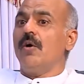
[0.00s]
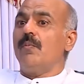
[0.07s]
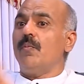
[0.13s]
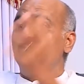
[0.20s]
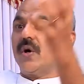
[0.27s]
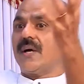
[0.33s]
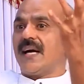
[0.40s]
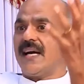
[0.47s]

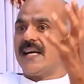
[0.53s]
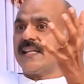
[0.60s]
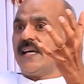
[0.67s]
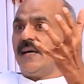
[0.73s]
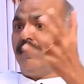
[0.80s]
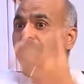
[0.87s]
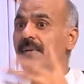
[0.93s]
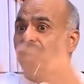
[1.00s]
वो कहता
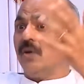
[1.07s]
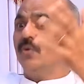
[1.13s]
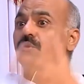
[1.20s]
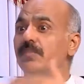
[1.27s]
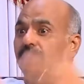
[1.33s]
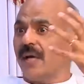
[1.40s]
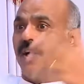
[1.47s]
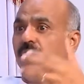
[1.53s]
मैं हूँ
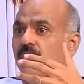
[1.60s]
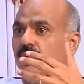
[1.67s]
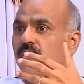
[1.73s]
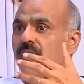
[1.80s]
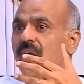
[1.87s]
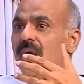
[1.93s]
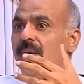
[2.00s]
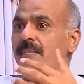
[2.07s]
मैं हूँ
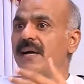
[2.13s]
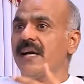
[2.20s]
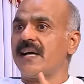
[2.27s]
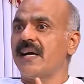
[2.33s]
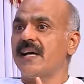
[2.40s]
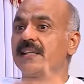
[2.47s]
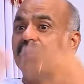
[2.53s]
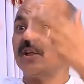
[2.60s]
मैं
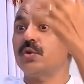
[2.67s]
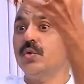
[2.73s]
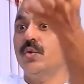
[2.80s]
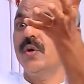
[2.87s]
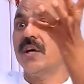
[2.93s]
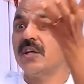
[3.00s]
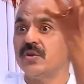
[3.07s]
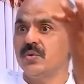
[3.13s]
कहता तू
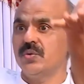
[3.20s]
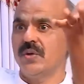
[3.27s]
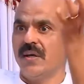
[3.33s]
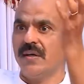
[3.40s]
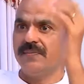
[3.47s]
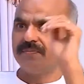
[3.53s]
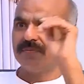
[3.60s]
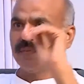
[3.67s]
है तू
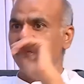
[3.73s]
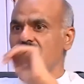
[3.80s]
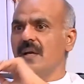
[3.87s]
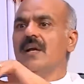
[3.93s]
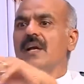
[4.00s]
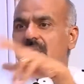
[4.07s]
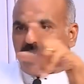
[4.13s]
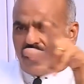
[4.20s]

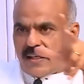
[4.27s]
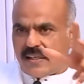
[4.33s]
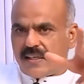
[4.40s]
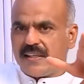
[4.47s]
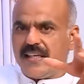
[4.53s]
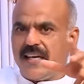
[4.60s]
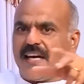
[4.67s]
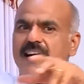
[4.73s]
है
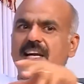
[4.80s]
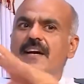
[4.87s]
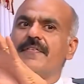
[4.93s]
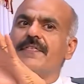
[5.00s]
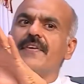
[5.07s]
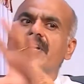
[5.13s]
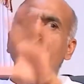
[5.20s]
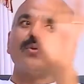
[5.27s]
दे आर
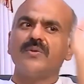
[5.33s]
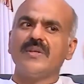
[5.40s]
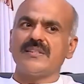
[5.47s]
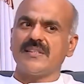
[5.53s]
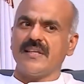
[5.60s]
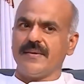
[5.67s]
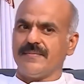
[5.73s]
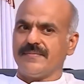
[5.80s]
रेफरिंग टू द
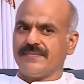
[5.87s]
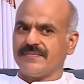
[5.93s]
सेम